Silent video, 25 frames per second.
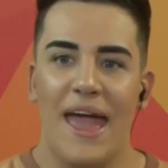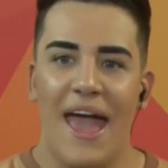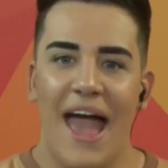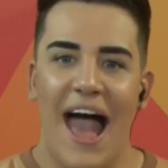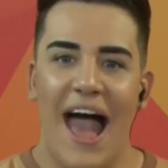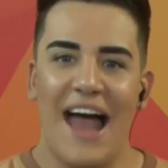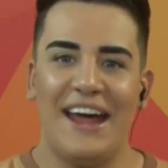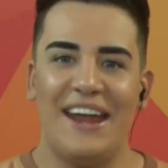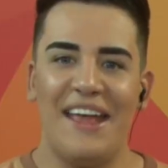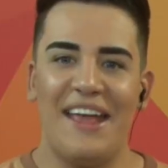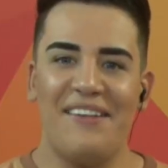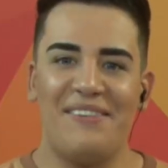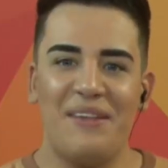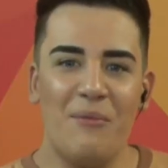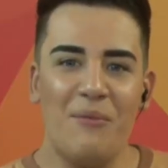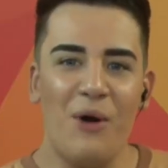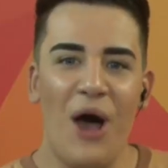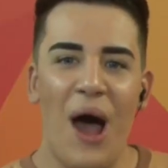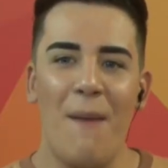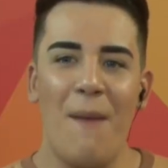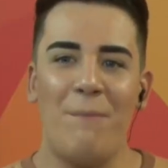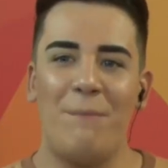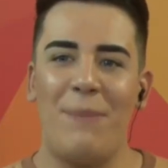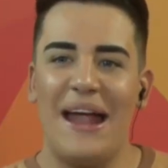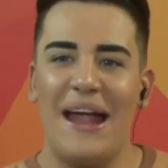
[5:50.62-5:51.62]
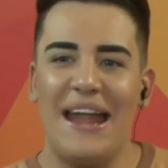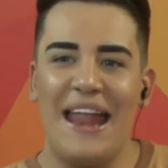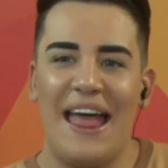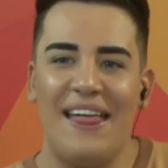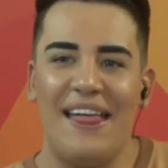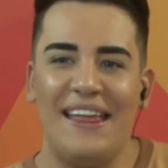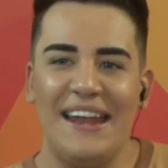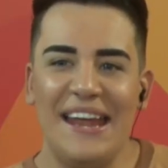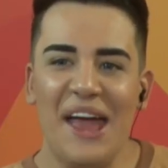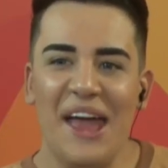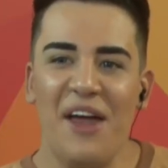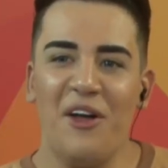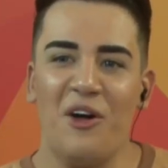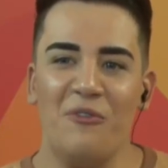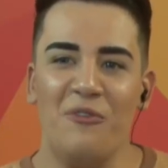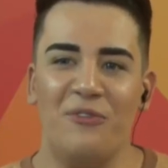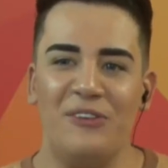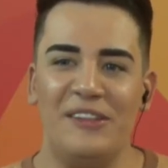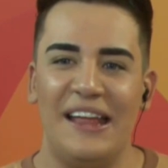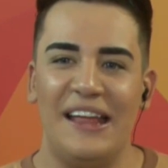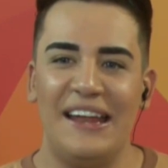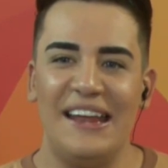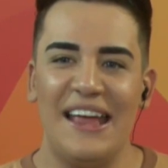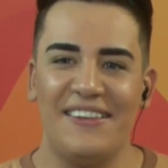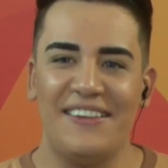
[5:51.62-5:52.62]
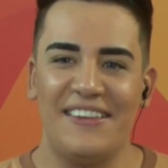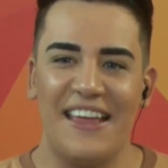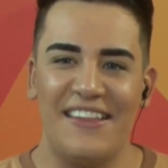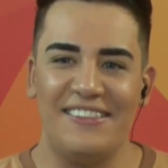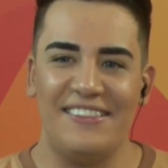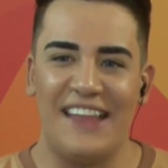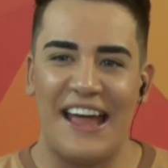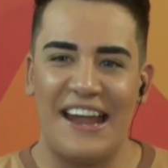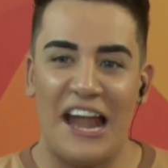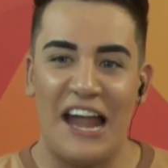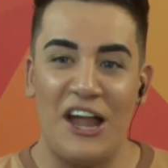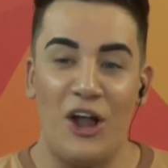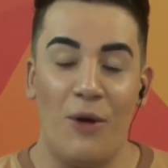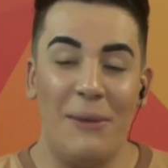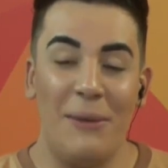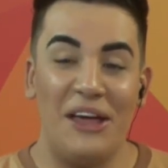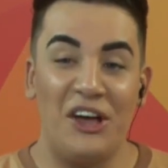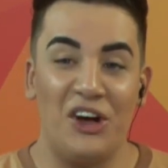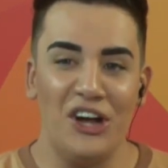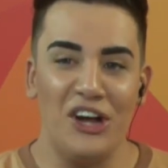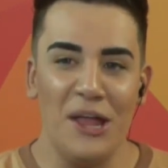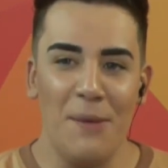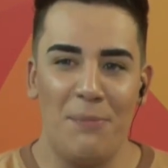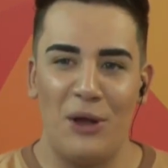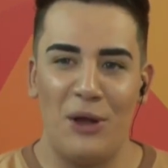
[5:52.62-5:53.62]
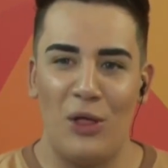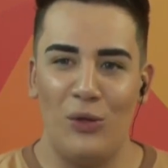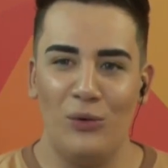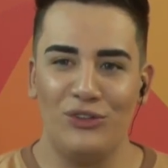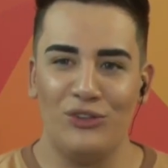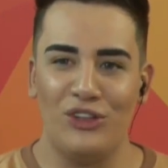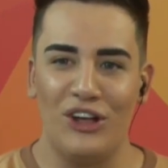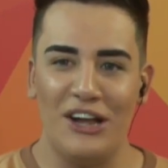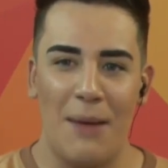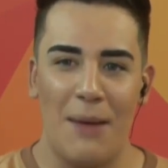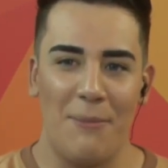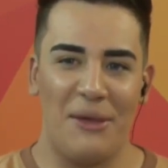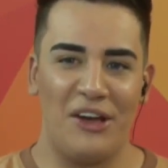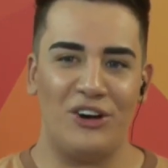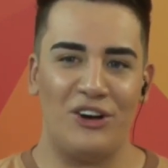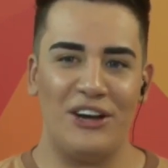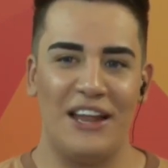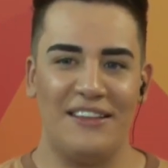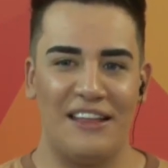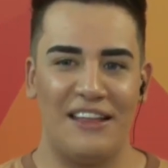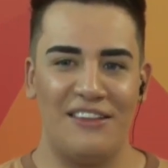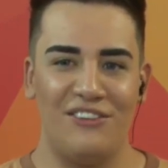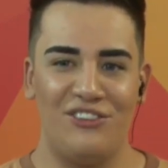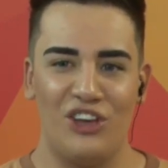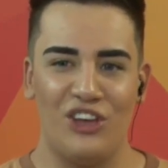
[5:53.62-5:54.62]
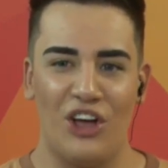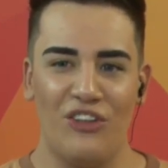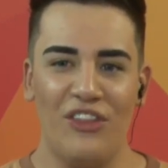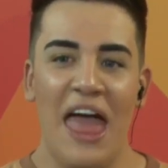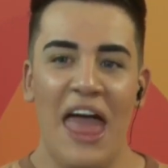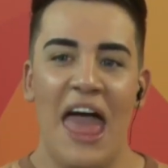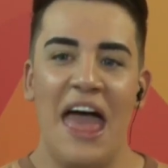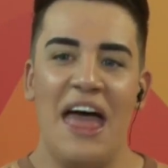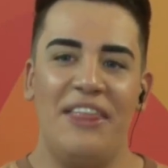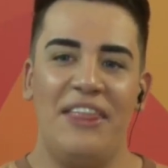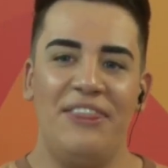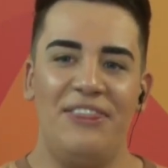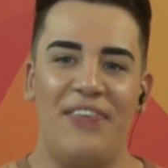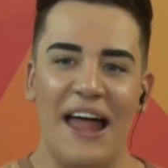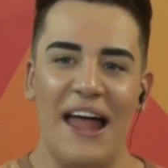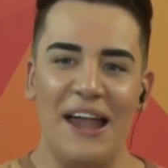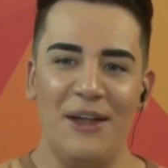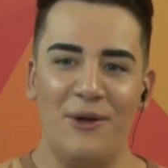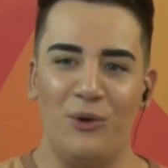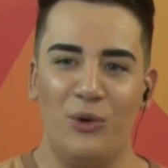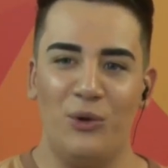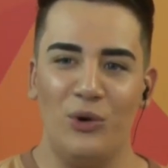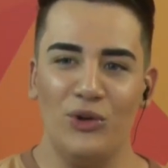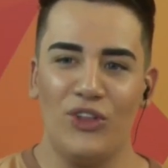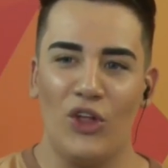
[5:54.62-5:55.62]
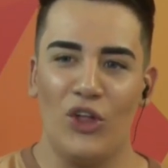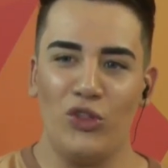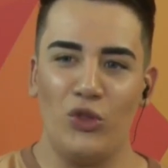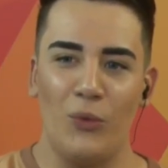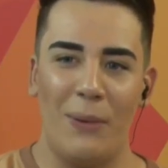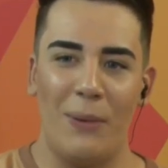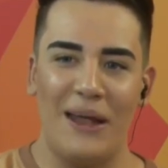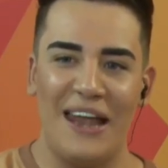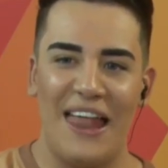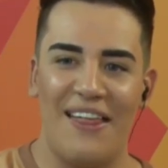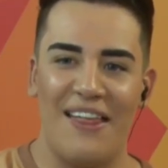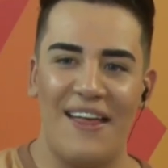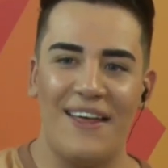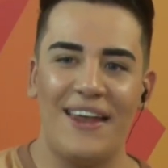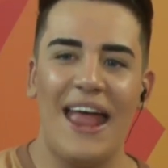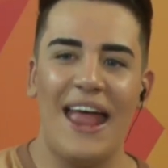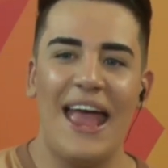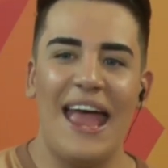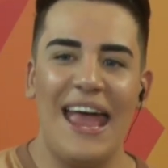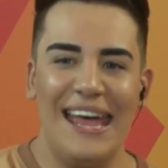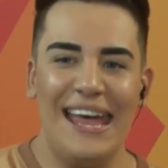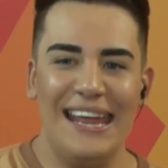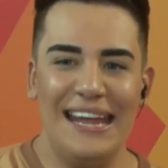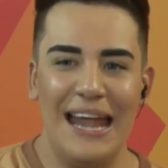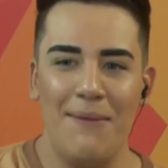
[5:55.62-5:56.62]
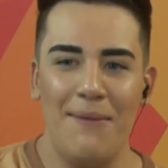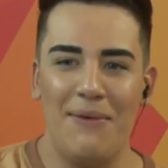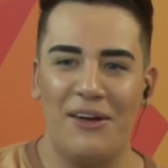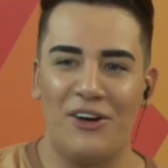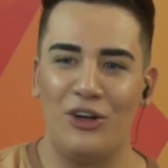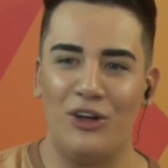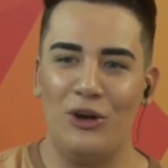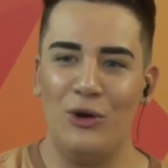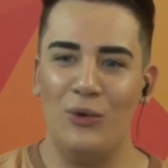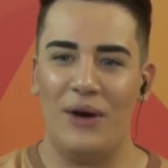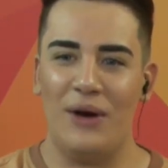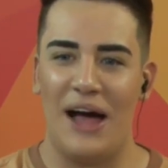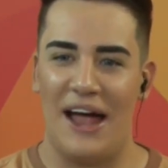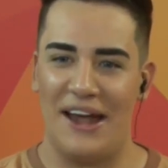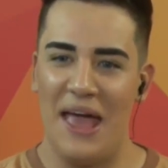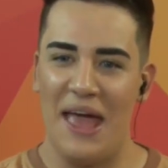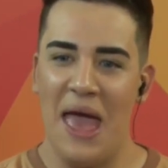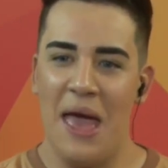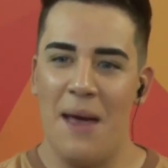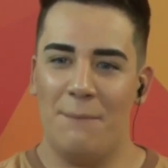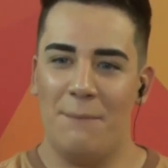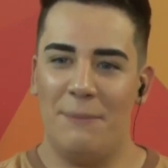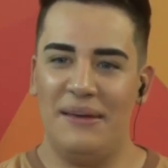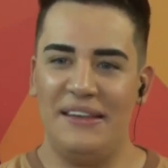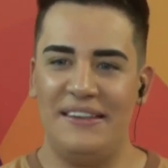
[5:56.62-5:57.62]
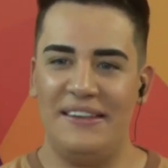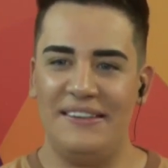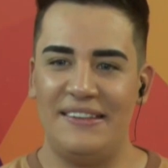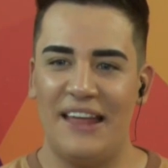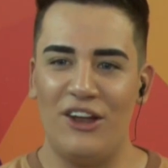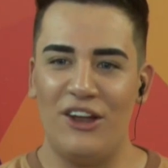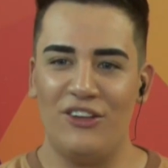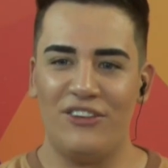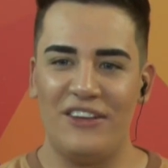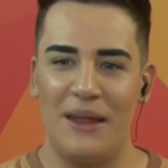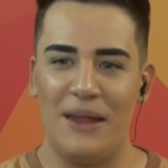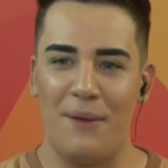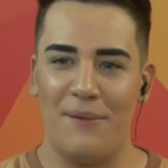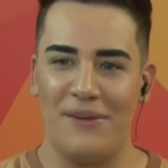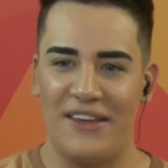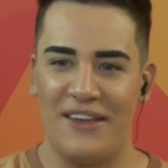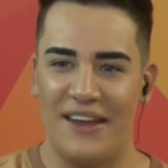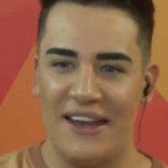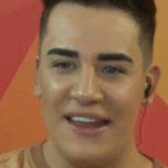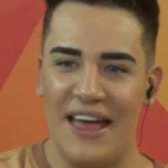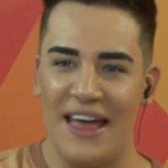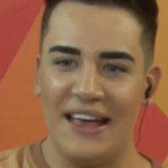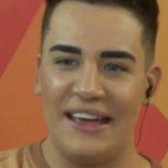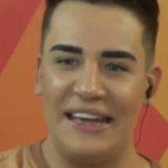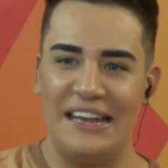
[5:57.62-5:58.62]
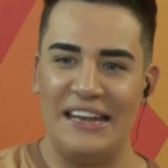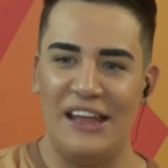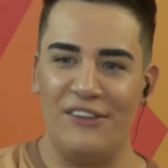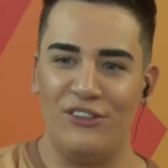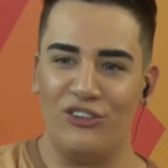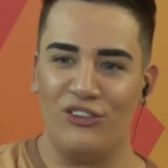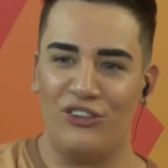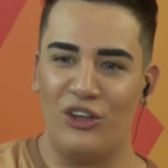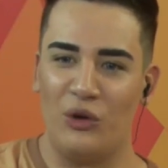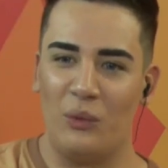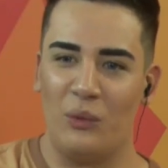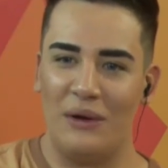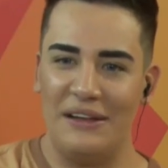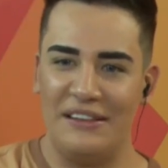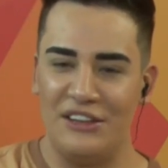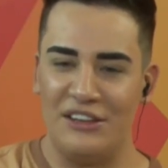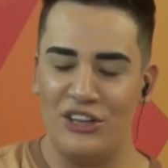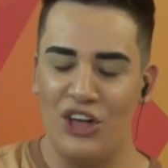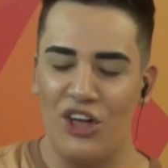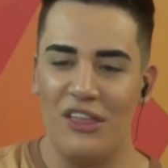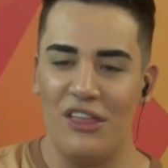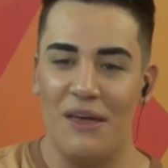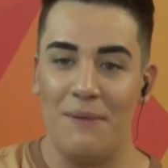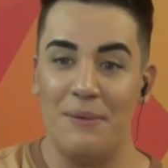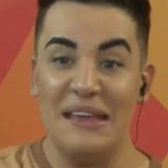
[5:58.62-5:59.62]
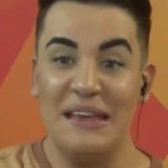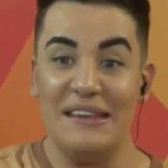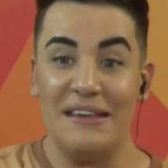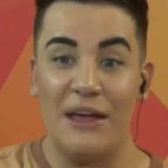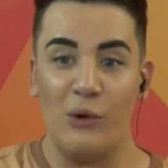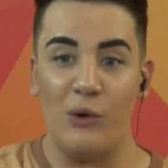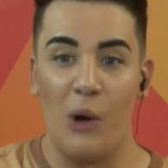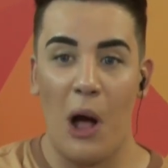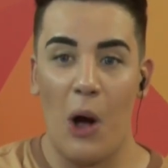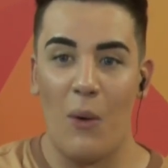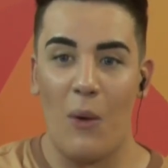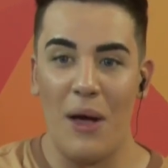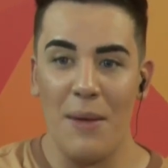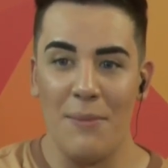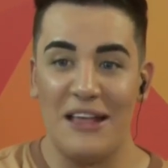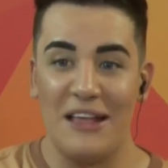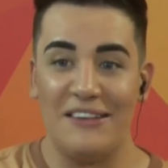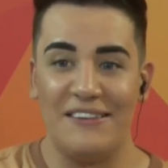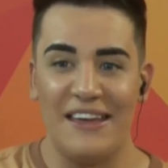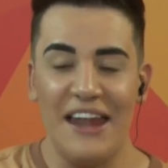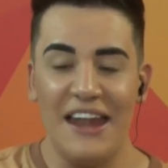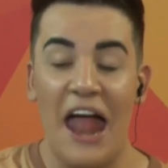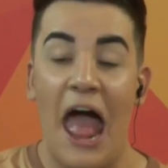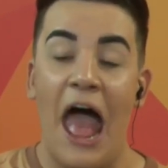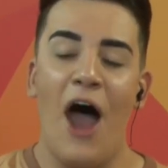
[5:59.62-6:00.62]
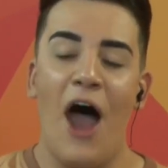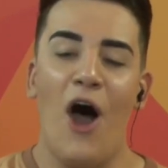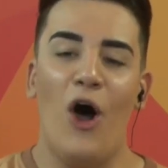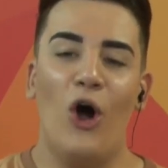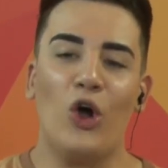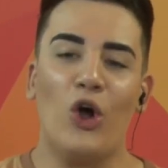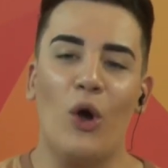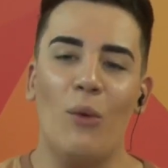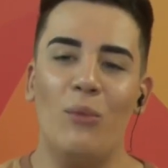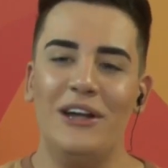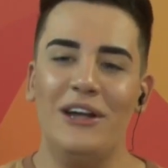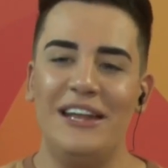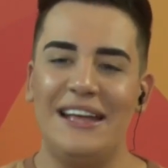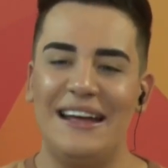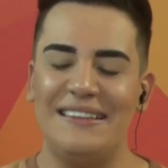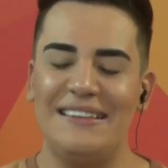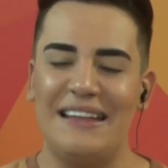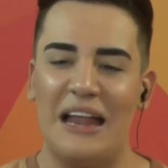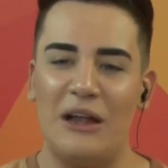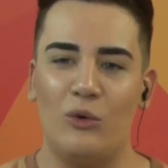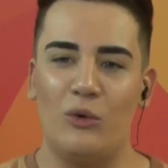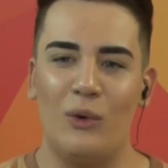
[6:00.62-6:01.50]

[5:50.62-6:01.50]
Agradecemos a Panadería y Confitería Santana, los mejores productos, la mejor atención. Dale un gusto a tu paladar en el mejor lugar. Visítalos en Avellaneda 552 de Villanueva, Guaymallén o comunicate al